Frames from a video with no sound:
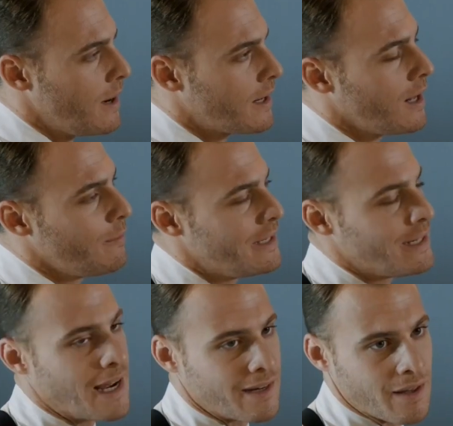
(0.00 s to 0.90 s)
Bakkal beni
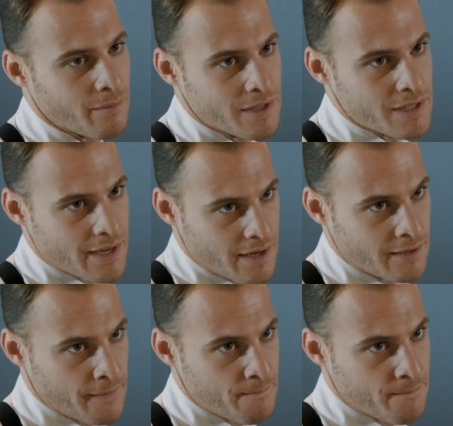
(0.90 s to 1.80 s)
nereden bilecek ha?
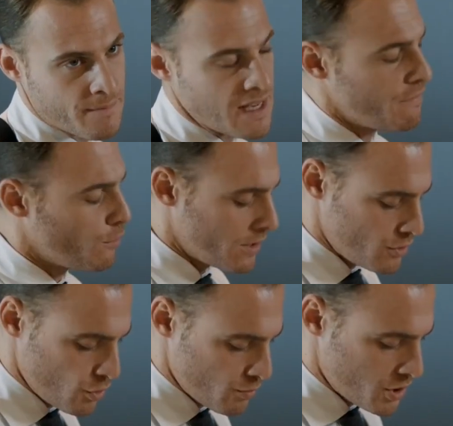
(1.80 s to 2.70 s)
Telefonu
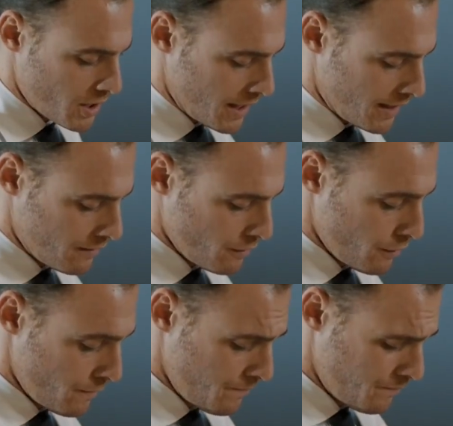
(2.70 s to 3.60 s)
açıyorum çırağı getiriyor.
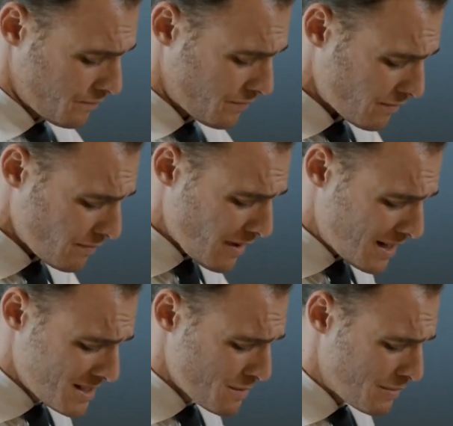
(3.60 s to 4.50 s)

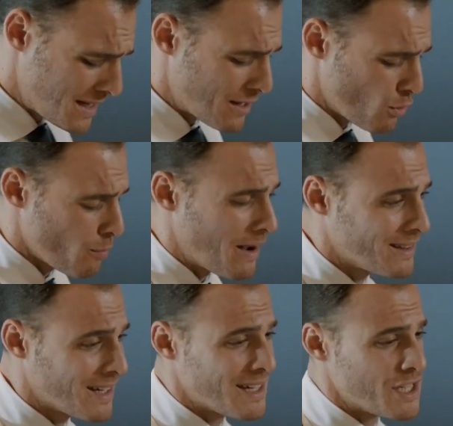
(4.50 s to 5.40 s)
Kızım bir kere o
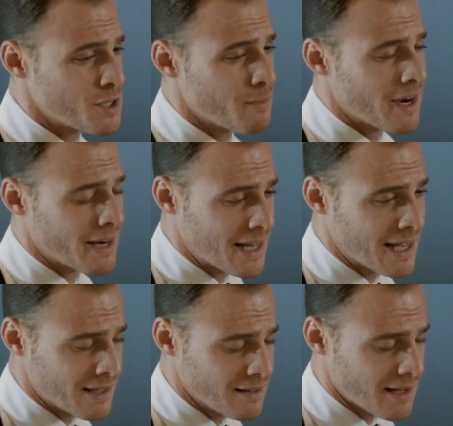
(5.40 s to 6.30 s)
benden işim
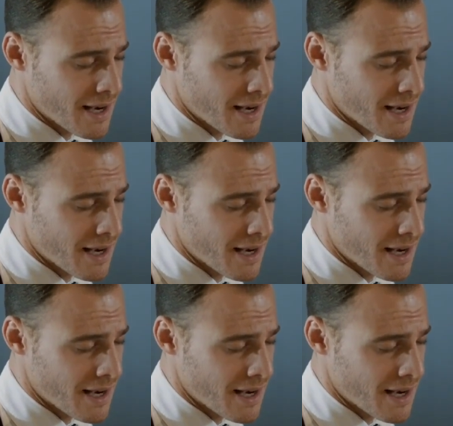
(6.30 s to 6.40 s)
hareketli diye